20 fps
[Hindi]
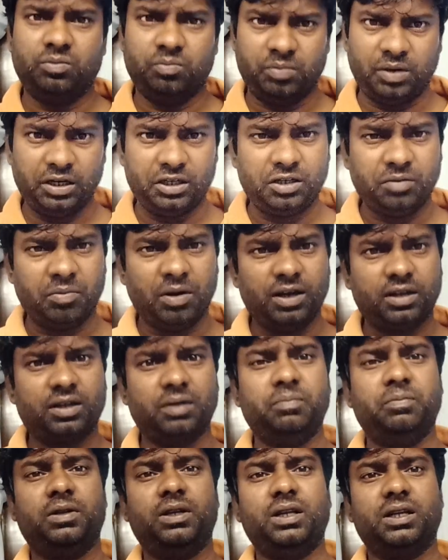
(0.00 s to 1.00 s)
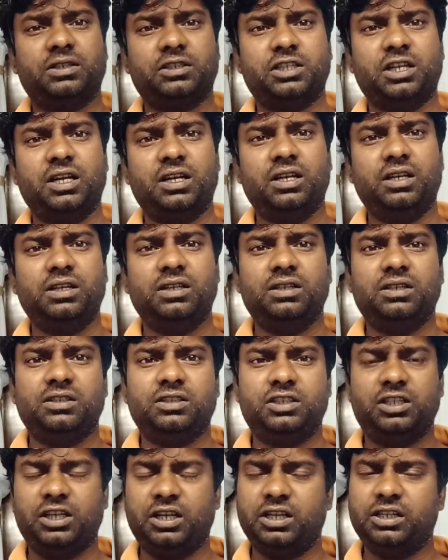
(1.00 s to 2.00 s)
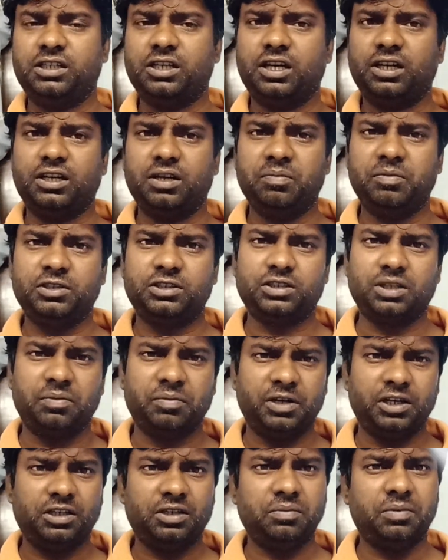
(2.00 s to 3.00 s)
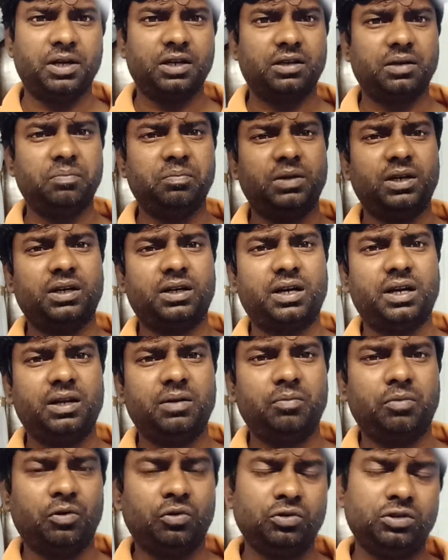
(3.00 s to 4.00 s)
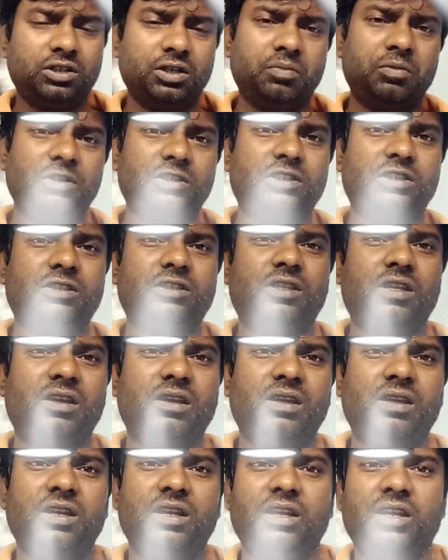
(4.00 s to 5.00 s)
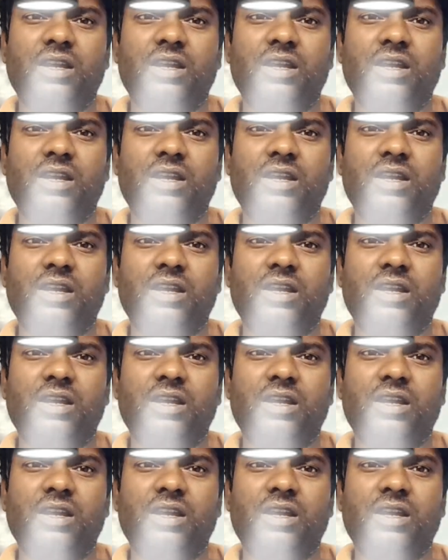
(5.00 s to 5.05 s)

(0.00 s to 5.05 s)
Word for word: बैटरी बैकअप भी अच्छा है 6000 हज़ार का बैटरी बैकअप मिल रहा है बहुत ज़बरदस्त है